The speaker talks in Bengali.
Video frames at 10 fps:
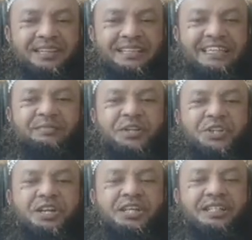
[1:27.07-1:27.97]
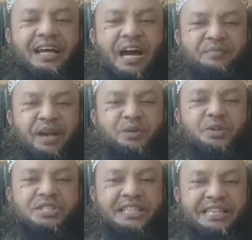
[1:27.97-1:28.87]
এ বিষয়ে আমরা কোনো
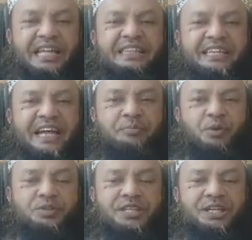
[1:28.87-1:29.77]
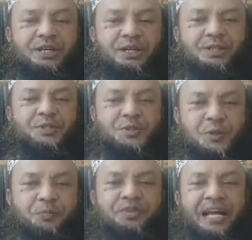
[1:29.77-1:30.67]
সিদ্ধান্তে না পৌঁছে
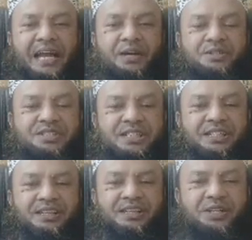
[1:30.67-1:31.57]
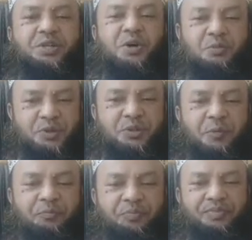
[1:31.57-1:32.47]
চুপ থাকাই হচ্ছে
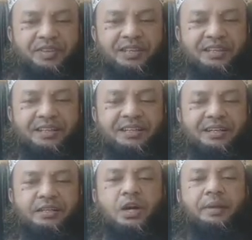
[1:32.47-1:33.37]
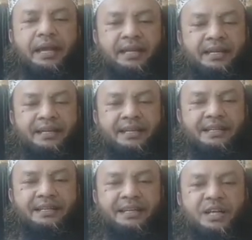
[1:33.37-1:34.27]
সর্বোত্তম তবে হ্যাঁ
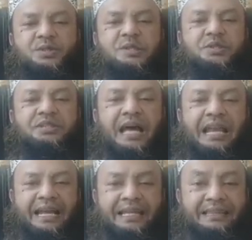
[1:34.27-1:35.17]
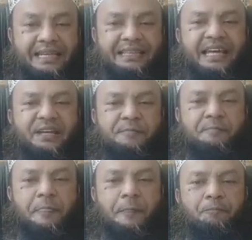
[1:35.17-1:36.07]
রাসুল যদি আল্লাহকে দেখতেন
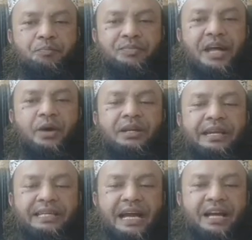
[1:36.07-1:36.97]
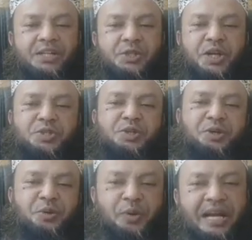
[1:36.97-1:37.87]
তাহলে এটা সরাসরি
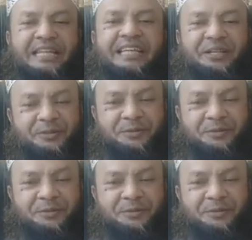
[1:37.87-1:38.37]
কোরআনেই থাকত